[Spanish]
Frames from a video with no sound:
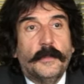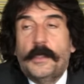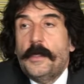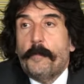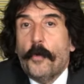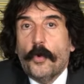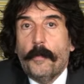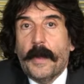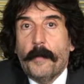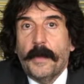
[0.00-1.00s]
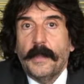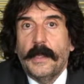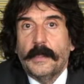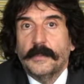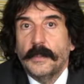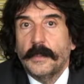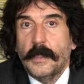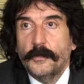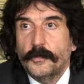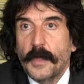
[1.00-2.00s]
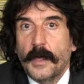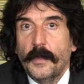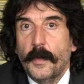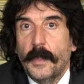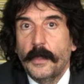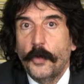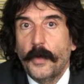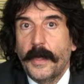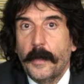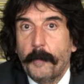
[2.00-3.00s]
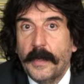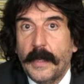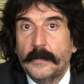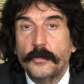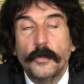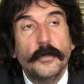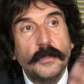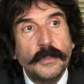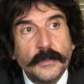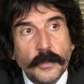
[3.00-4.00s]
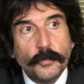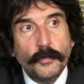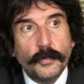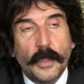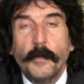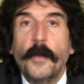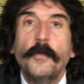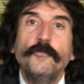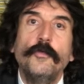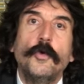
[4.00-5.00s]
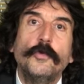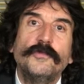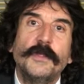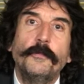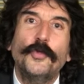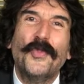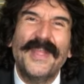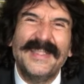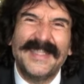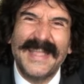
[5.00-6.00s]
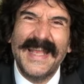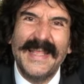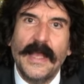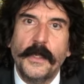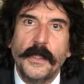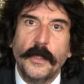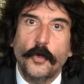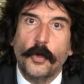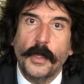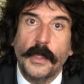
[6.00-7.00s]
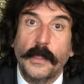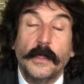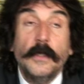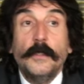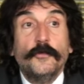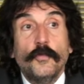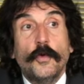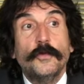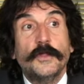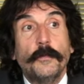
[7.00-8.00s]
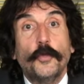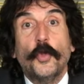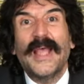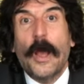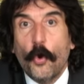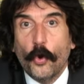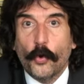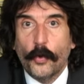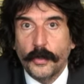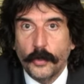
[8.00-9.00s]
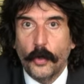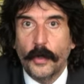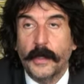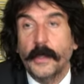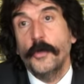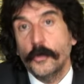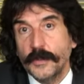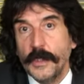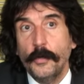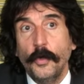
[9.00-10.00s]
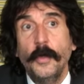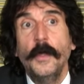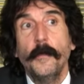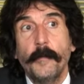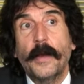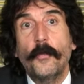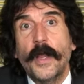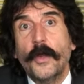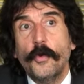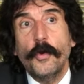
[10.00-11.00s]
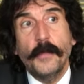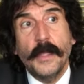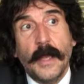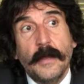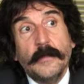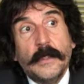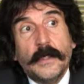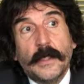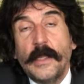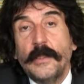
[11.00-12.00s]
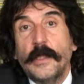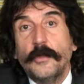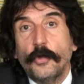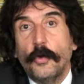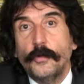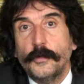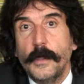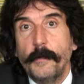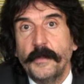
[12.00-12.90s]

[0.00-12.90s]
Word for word: tiene poco para perder sentándose arriba del dólar esperando. Insisto un tema, no es un concepto de histeria ni de corrida, es un concepto de ahorro en dólares, nocivo para una economía que intentó lucir